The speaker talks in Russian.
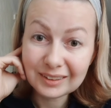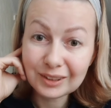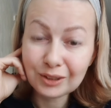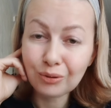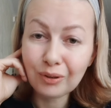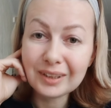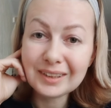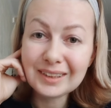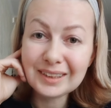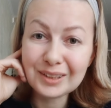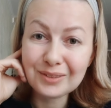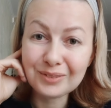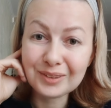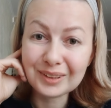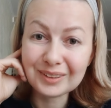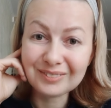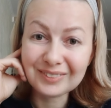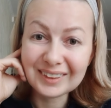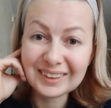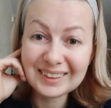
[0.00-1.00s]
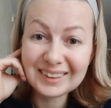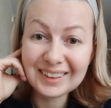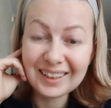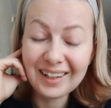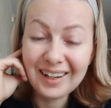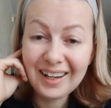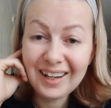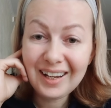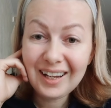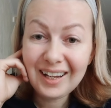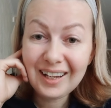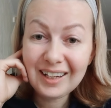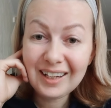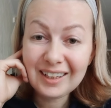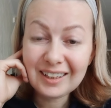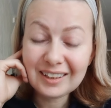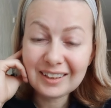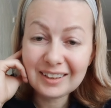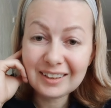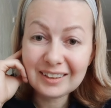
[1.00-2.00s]
Ситуация выровняется.
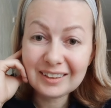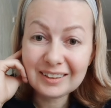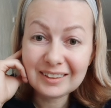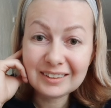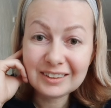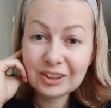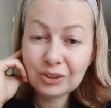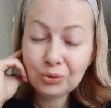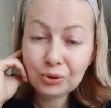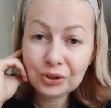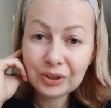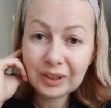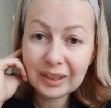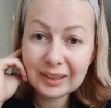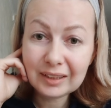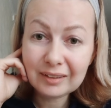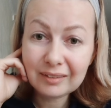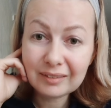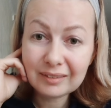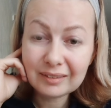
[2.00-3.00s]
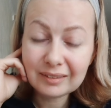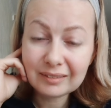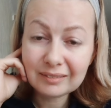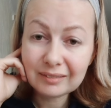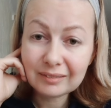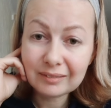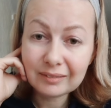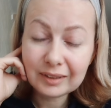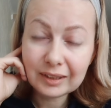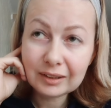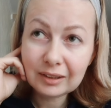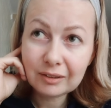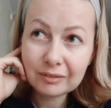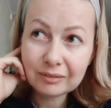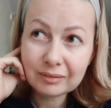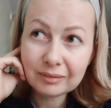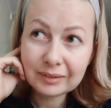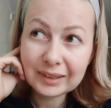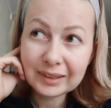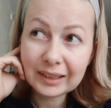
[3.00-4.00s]
Э, не нужно это, э,
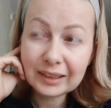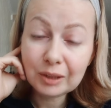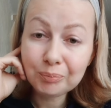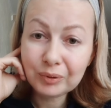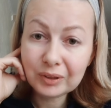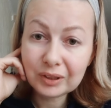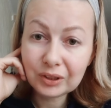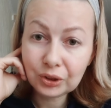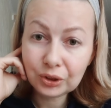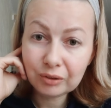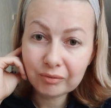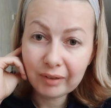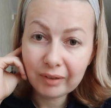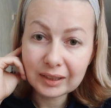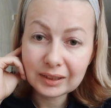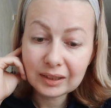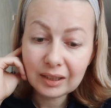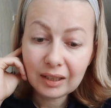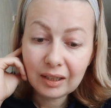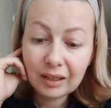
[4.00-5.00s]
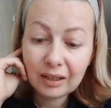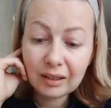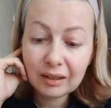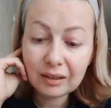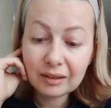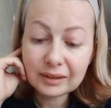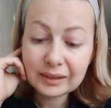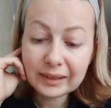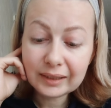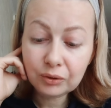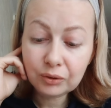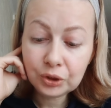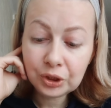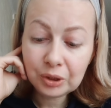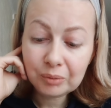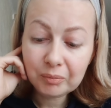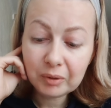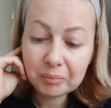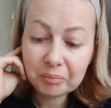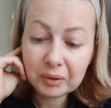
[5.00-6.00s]
это, за это переживать. Э,
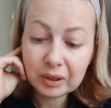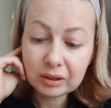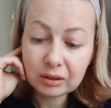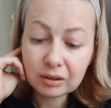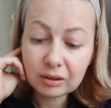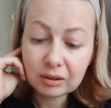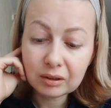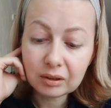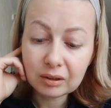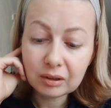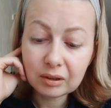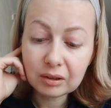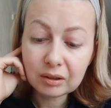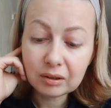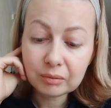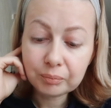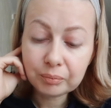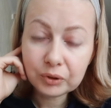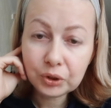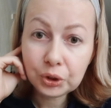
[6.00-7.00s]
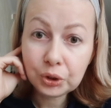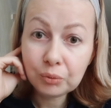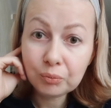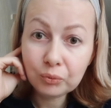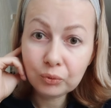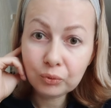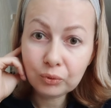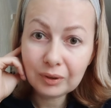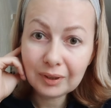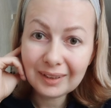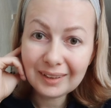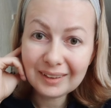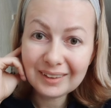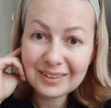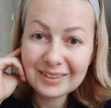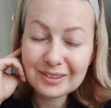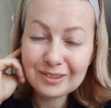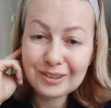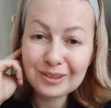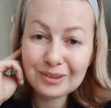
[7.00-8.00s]
следующий момент.
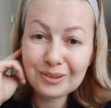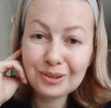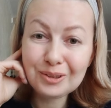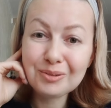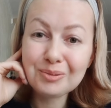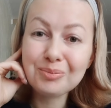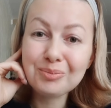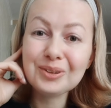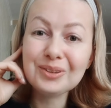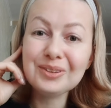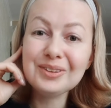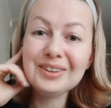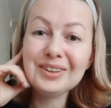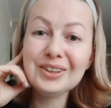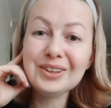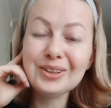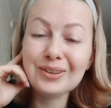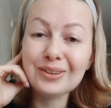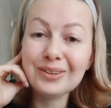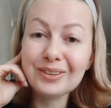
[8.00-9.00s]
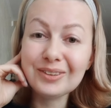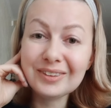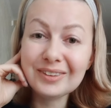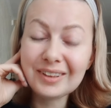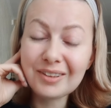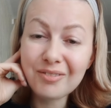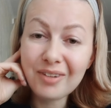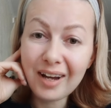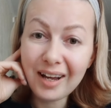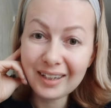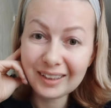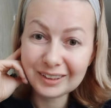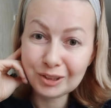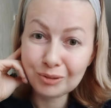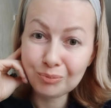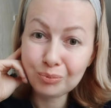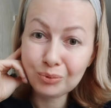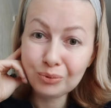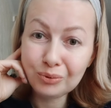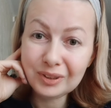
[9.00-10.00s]
Почему-то такой вопрос, что товара
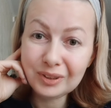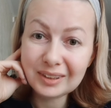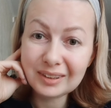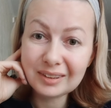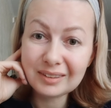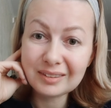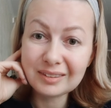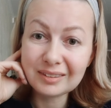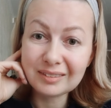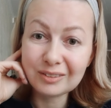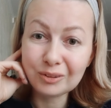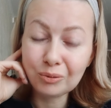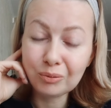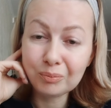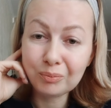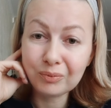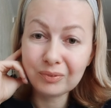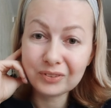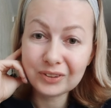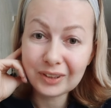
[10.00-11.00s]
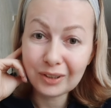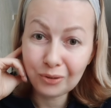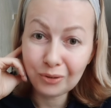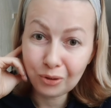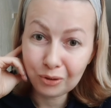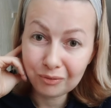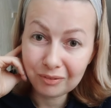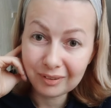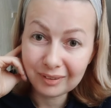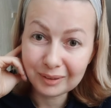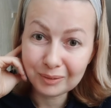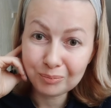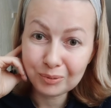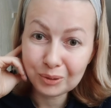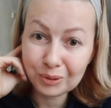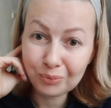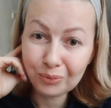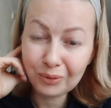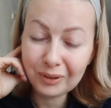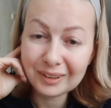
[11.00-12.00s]
не будет. Ну, с какого
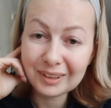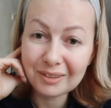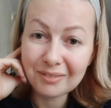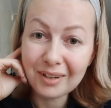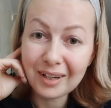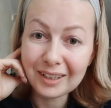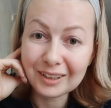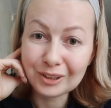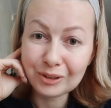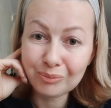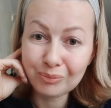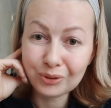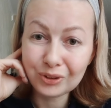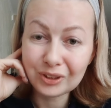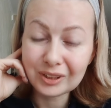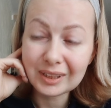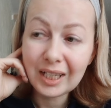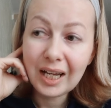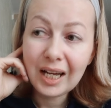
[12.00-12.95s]
перепуга товара не будет?